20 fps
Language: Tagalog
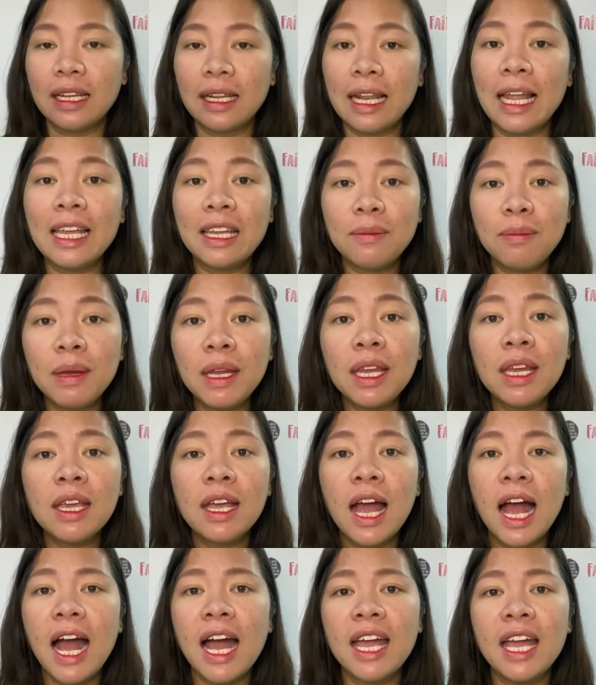Like me,
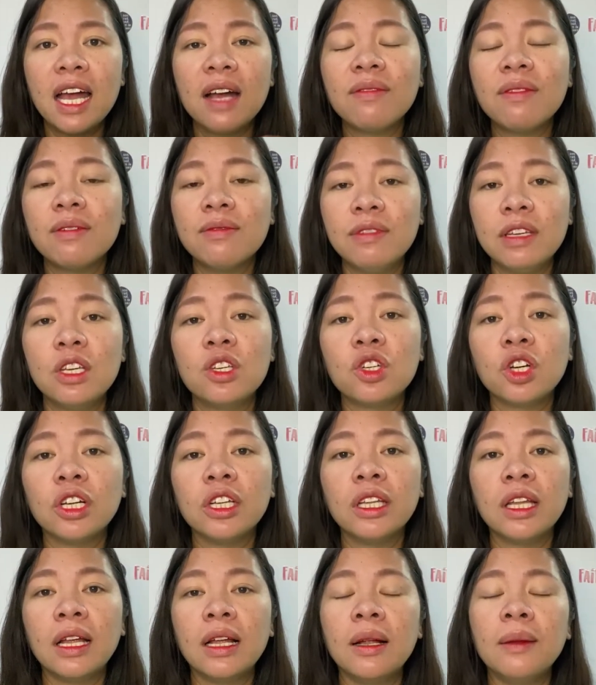I have a
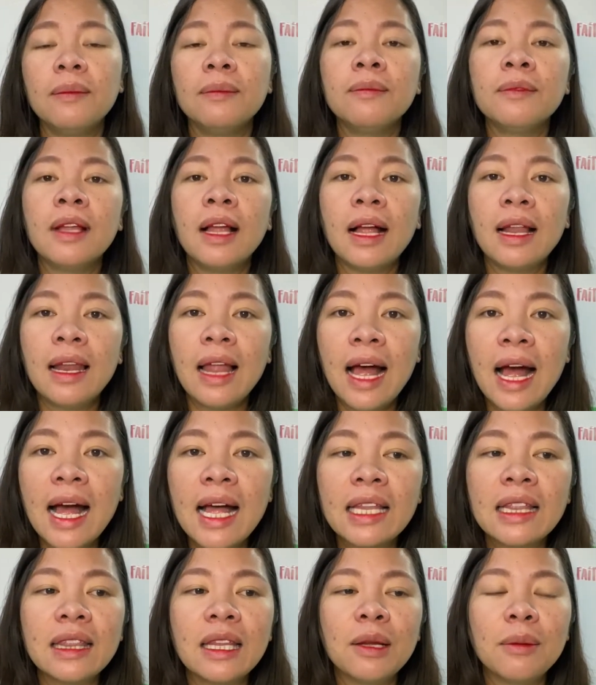vision na
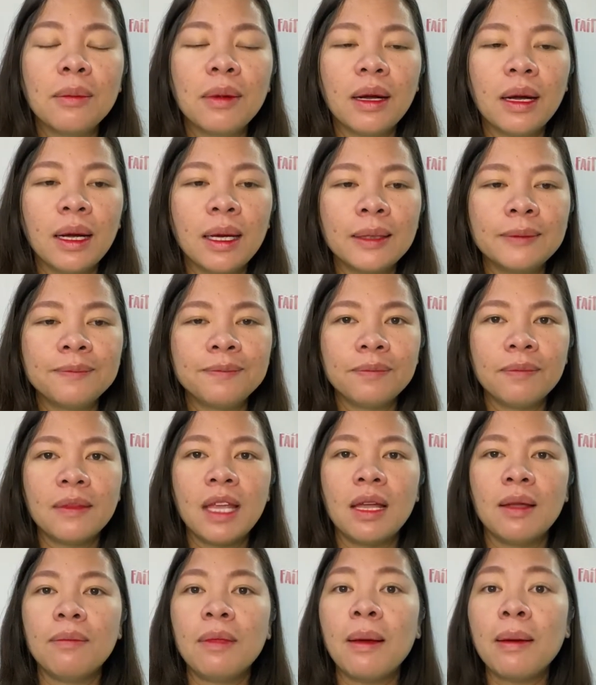lahat ng mga
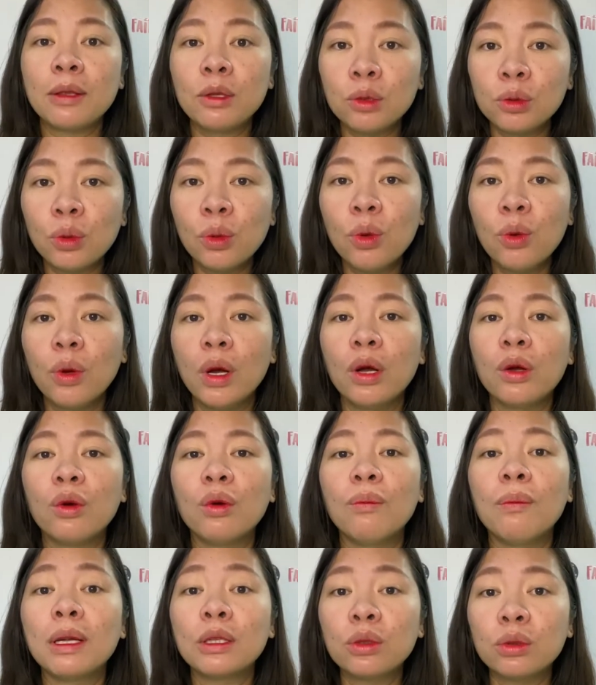natutulungan ko,
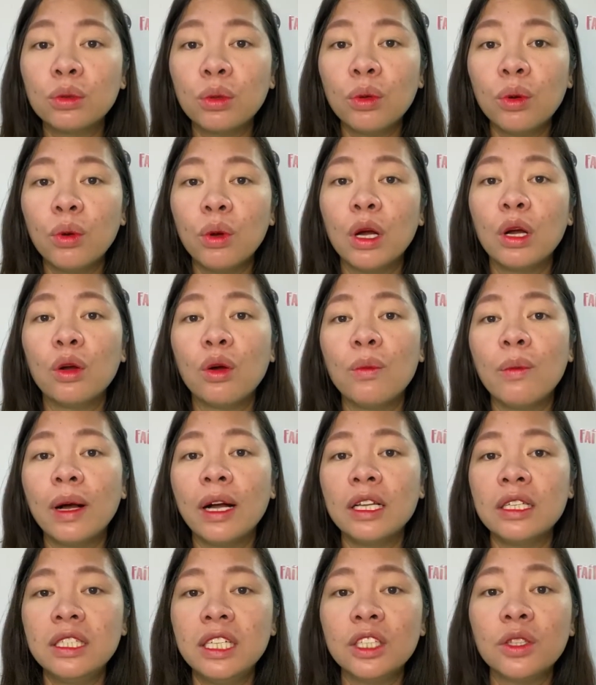matutulungan ko
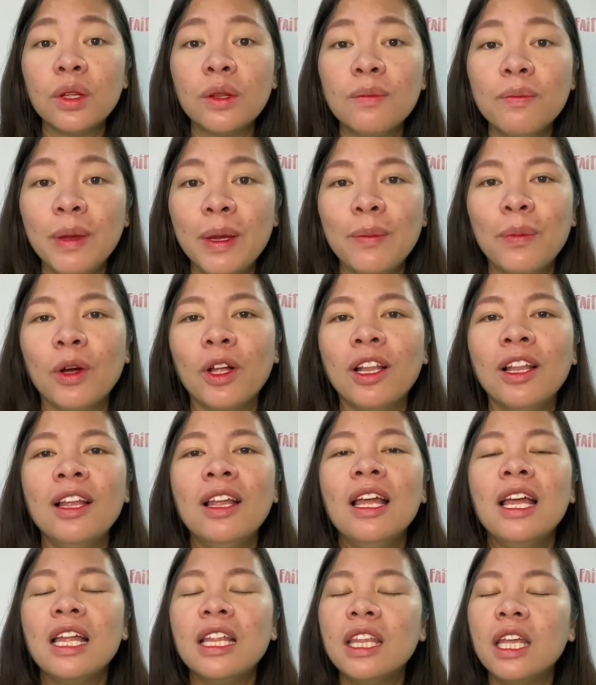mga digital people,
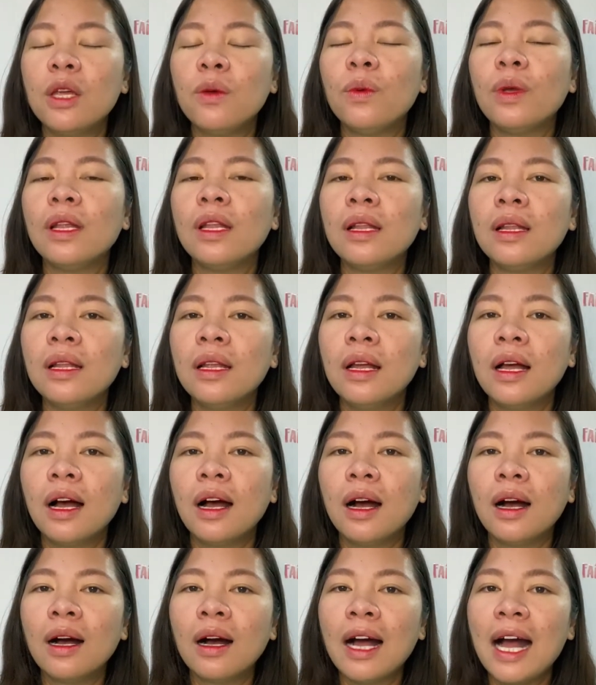they will
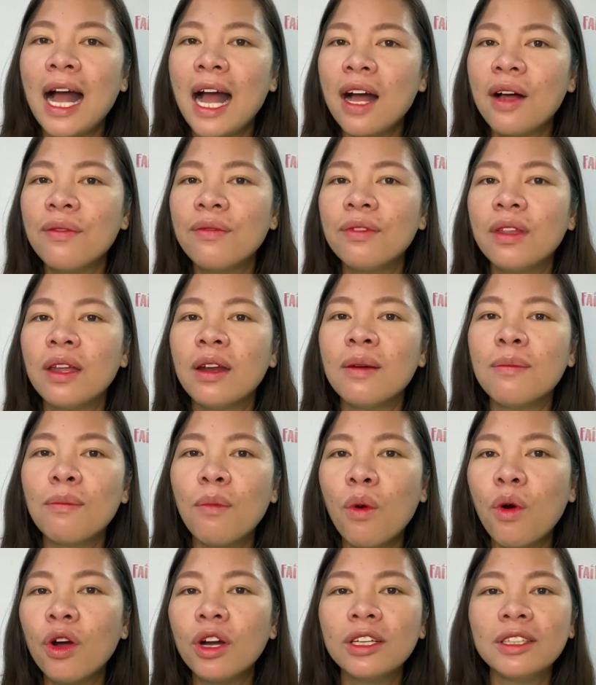uh, have their
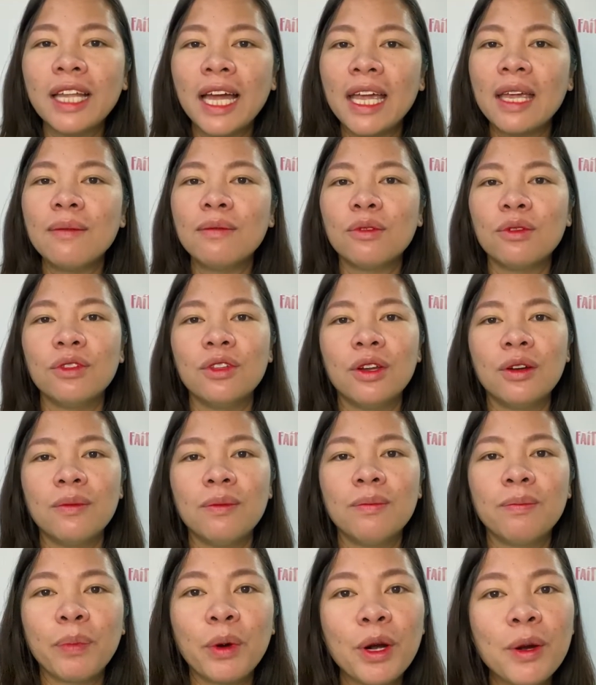more time to their
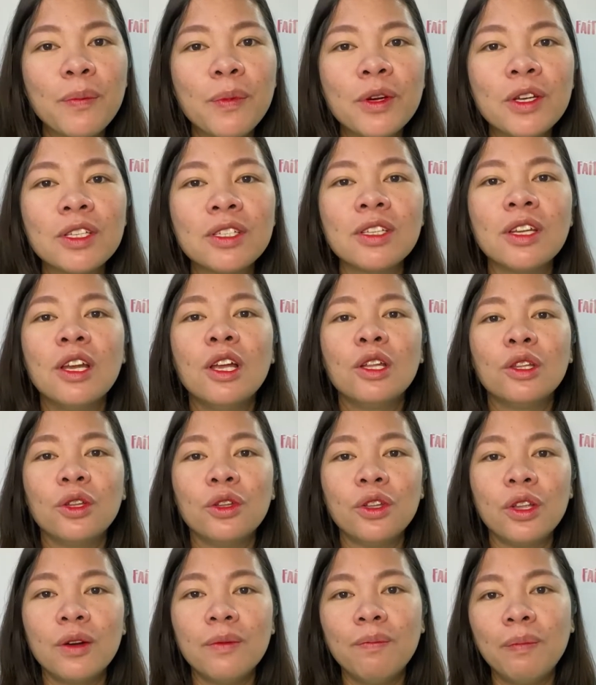purpose, to
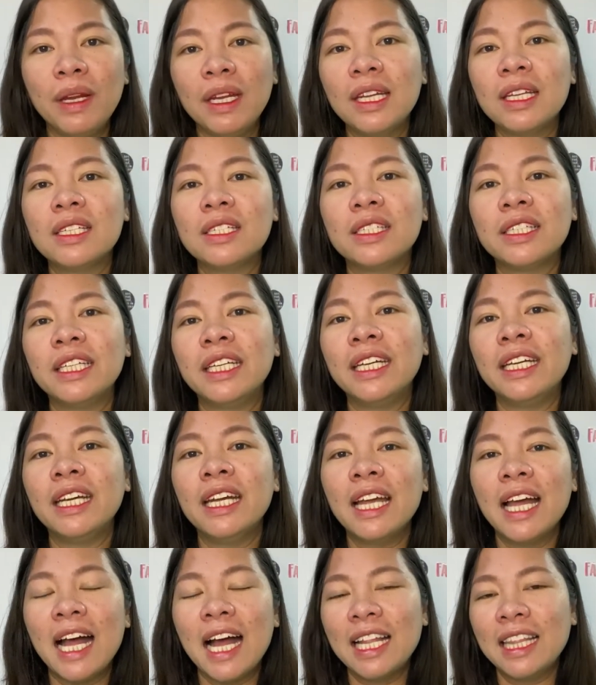their ministry,
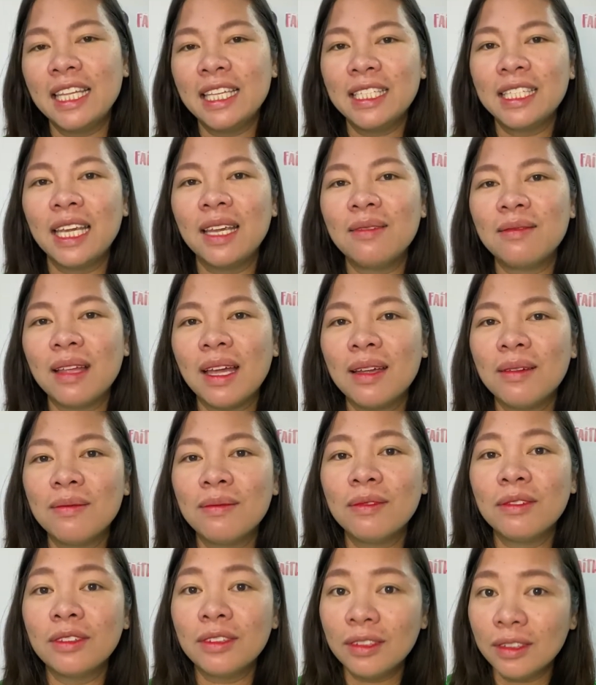at the same
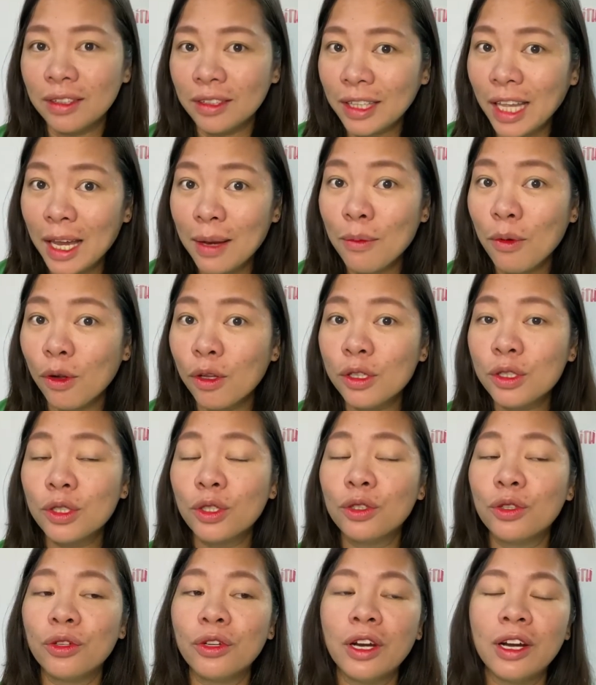time, time
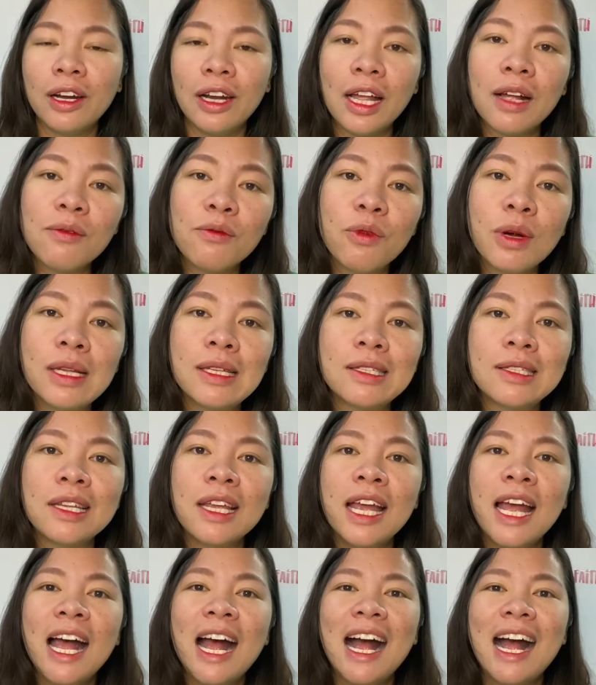also to their loved ones,
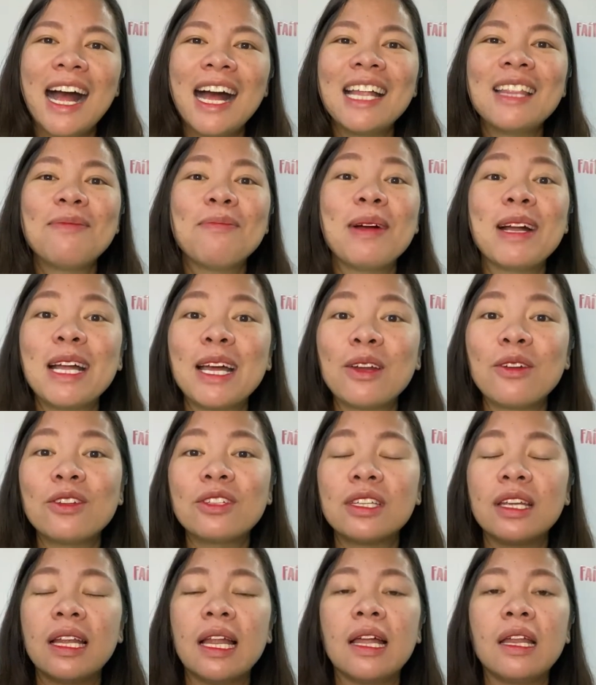at magkaroon
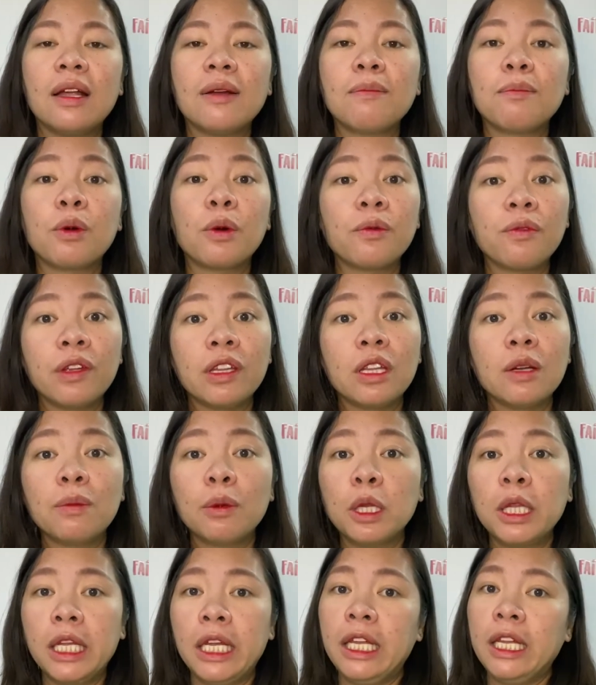sila ng
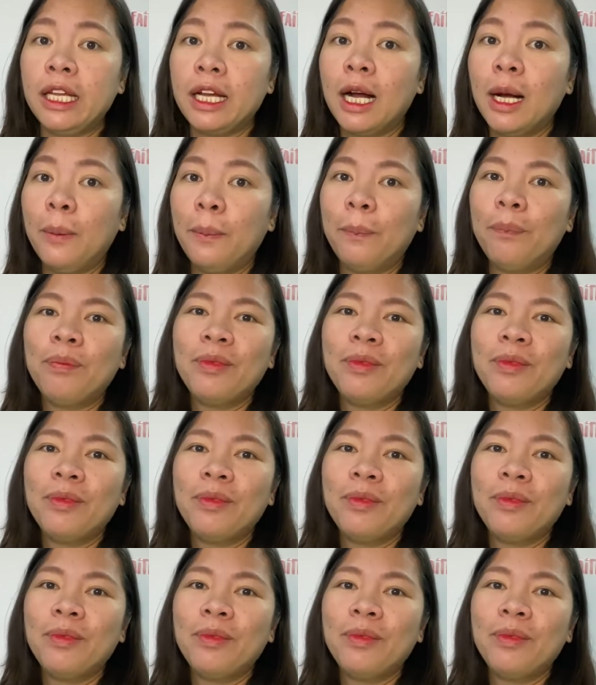profitable income.